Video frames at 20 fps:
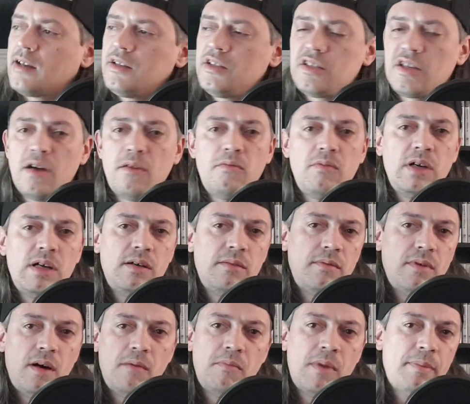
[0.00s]
Isto há uma,
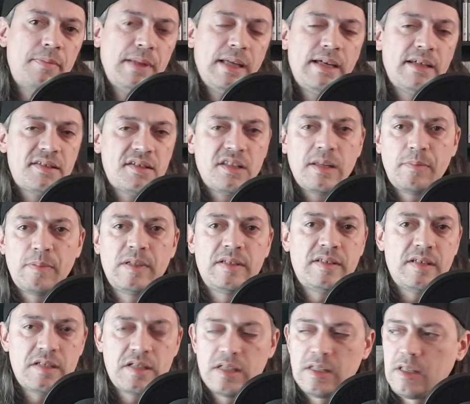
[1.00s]
há uma aplicação da
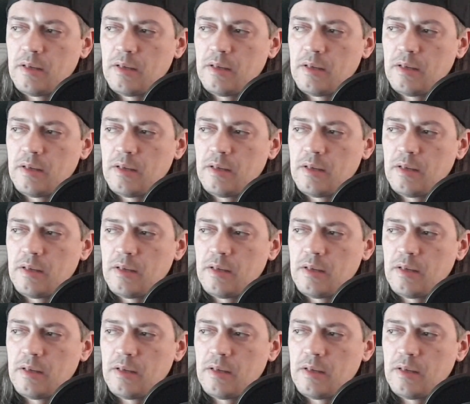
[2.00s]
PlayStation